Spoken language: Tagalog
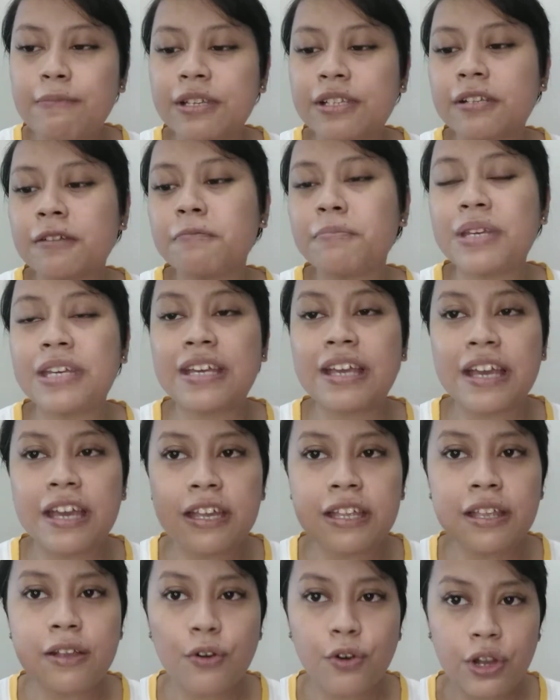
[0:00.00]
Ibig
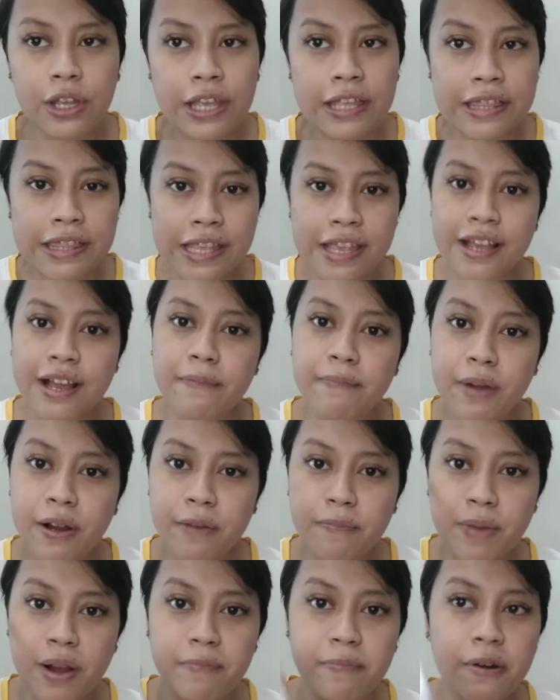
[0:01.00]
sabihin, hindi ka
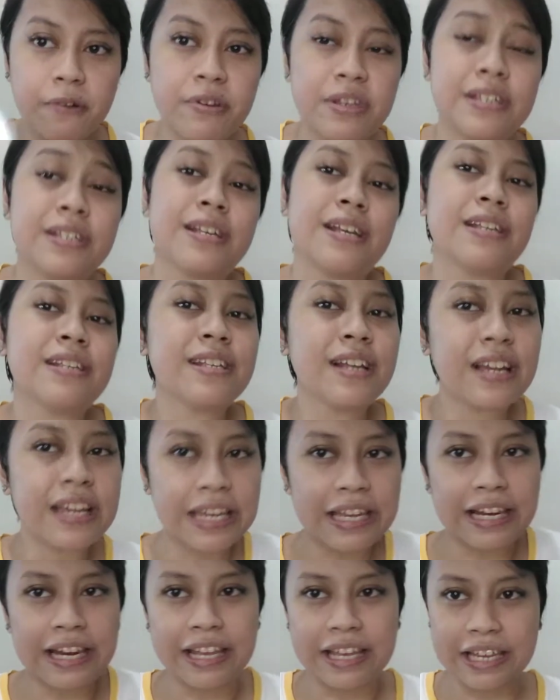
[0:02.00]
pagpapawisan sa
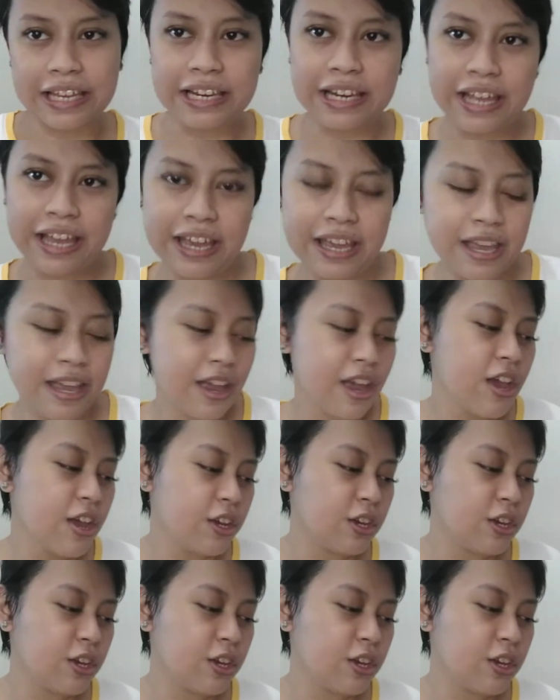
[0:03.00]
kilikili.